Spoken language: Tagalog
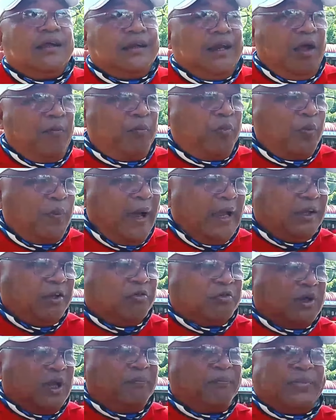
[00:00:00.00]
na
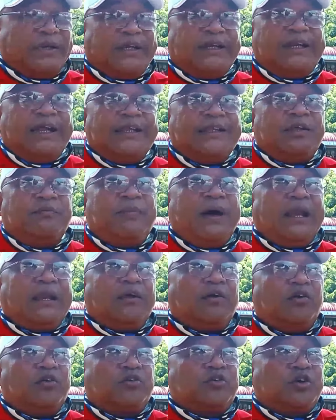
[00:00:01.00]
pumasok ang Presidente
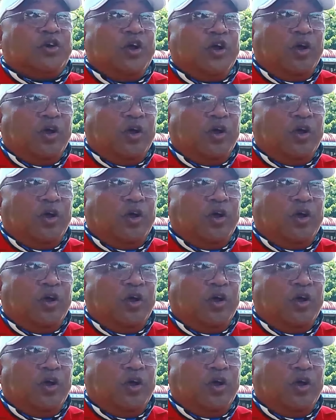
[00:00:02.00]
Marcos,